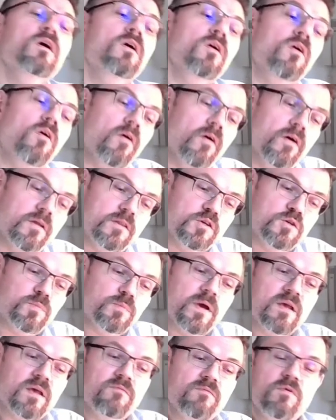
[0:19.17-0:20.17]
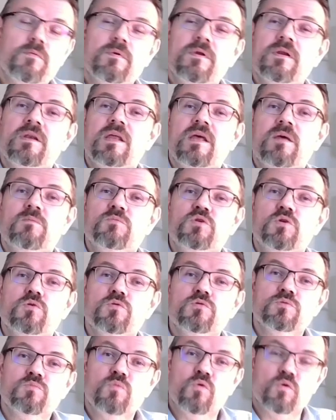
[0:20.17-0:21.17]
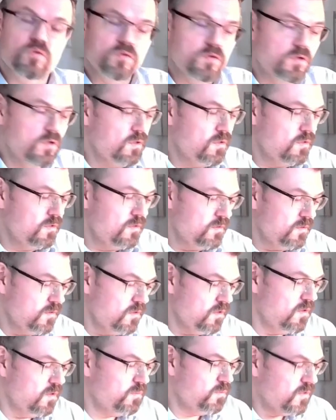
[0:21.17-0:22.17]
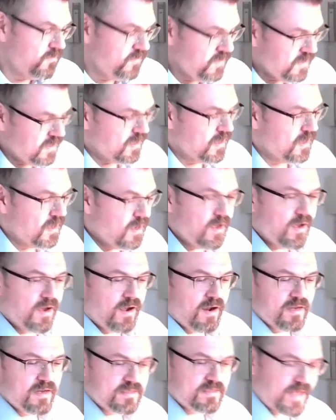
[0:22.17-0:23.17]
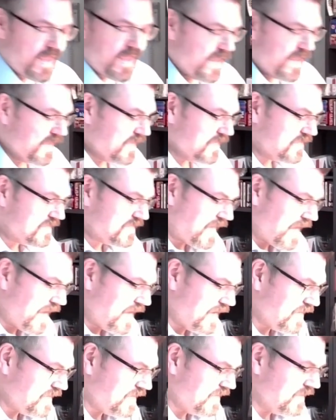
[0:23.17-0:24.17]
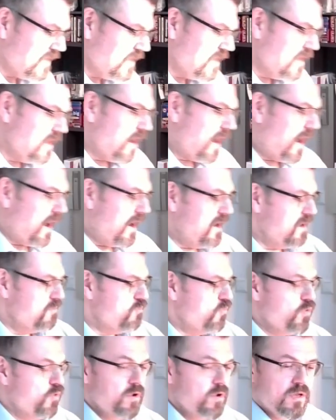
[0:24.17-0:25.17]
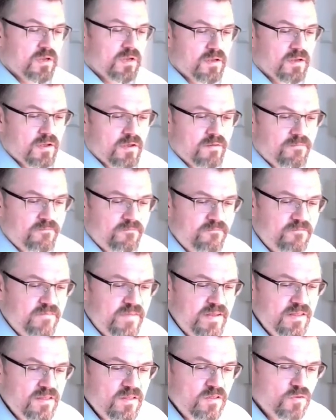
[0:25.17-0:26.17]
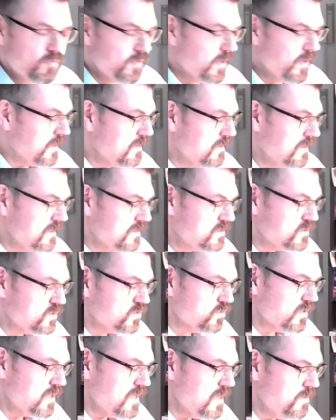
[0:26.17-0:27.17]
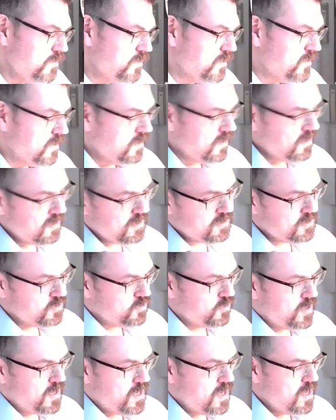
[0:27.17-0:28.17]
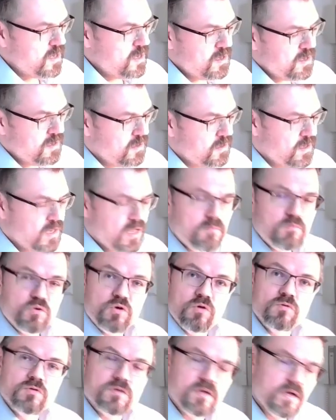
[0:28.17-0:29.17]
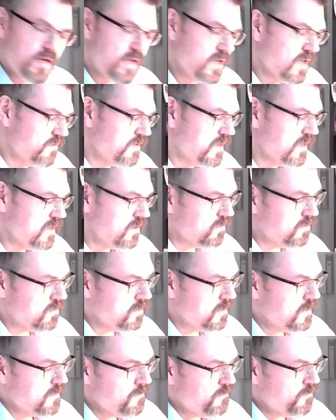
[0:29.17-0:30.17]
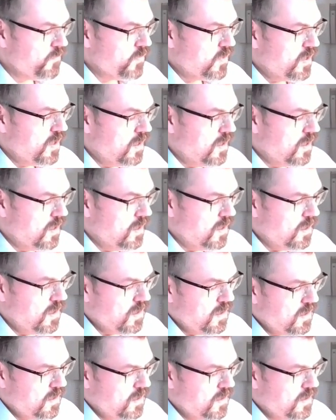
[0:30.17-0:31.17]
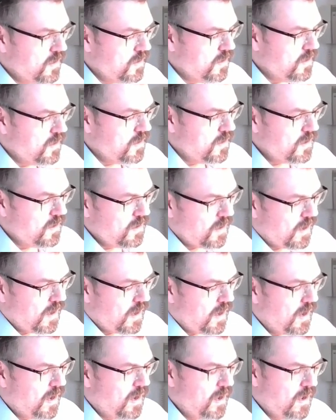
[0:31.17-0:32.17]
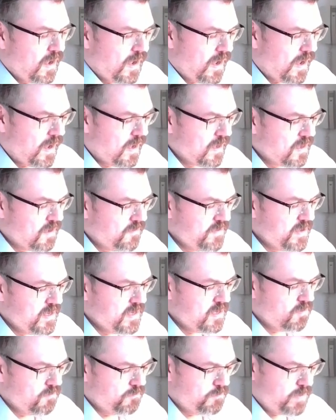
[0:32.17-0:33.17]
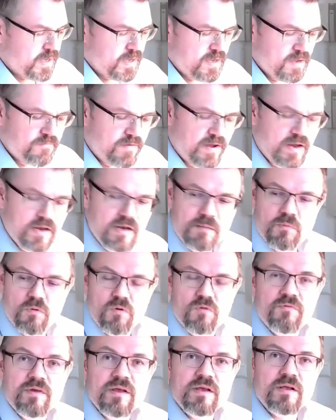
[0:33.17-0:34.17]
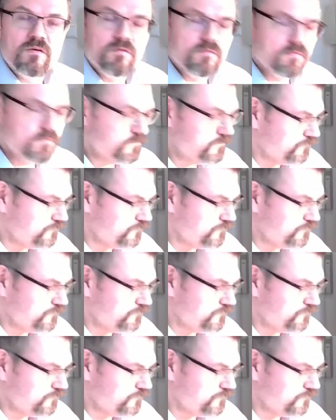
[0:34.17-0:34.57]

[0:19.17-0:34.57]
Heute sprechen wir über den Nebenschlussmotor. Ich habe da wieder alles eingezeichnet, alle möglichen Windungen, die es so gibt. Ja, also E, Nebenschlusserregerwicklung äh, A Ankerwicklung, B Wendepolwicklung.